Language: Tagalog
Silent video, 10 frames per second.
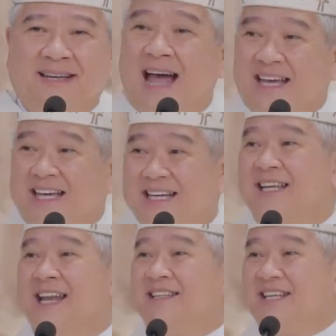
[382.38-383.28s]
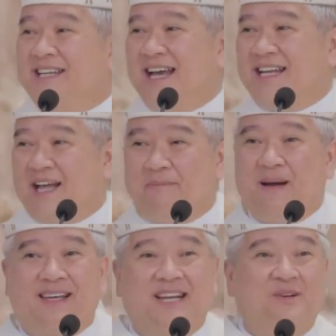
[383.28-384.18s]
Nakikita natin yan
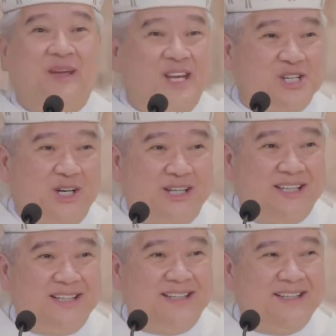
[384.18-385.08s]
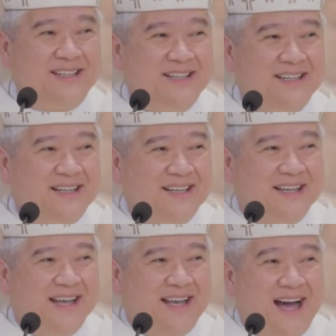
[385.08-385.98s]
kapag graduation.
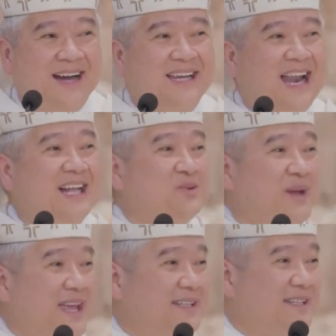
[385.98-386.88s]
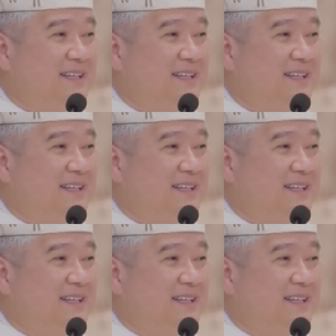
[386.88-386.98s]
Ang graduate,